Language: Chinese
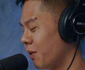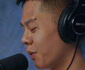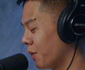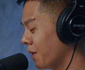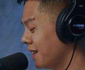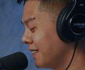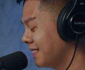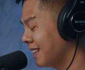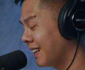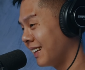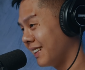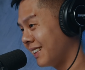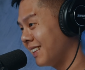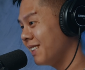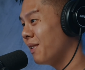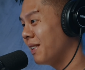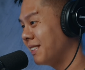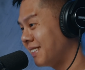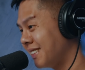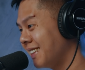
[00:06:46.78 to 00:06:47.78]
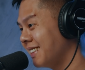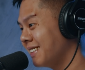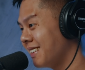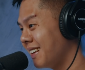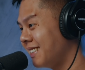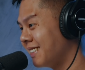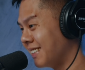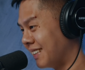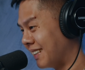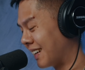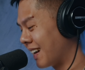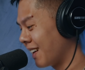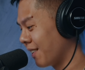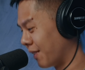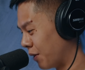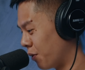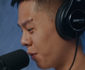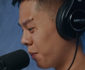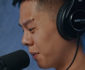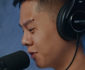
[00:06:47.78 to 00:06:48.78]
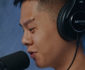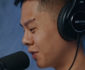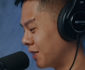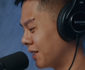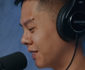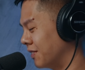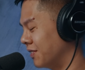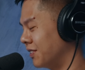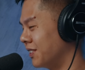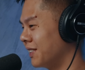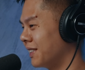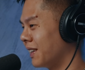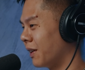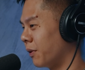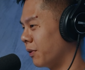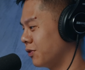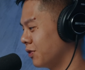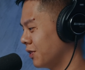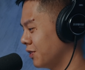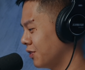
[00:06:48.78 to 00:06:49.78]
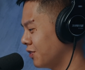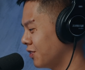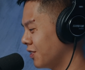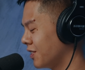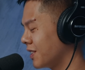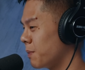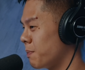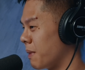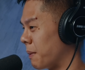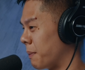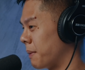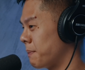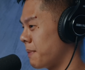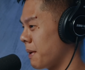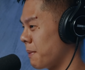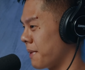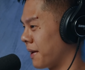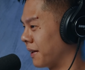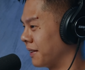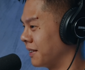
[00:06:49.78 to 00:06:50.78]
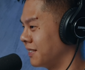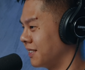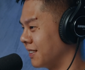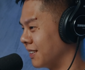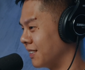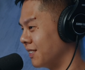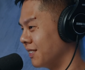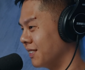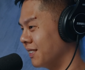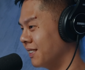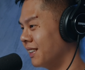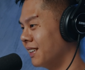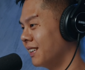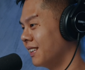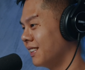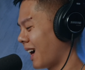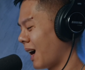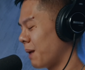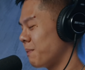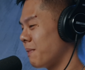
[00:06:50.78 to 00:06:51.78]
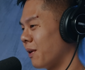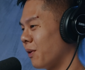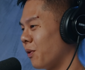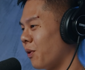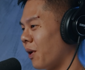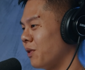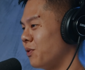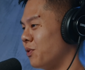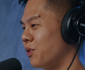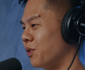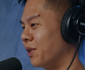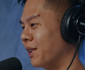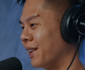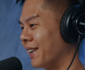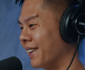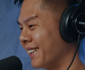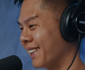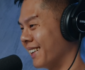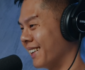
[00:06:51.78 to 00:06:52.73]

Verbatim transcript: 我跟你讲，你听完今天这一集，你看你会不会觉得很热闹？我觉得就是一个乒乒乓乓的节日，还蛮欢愉的。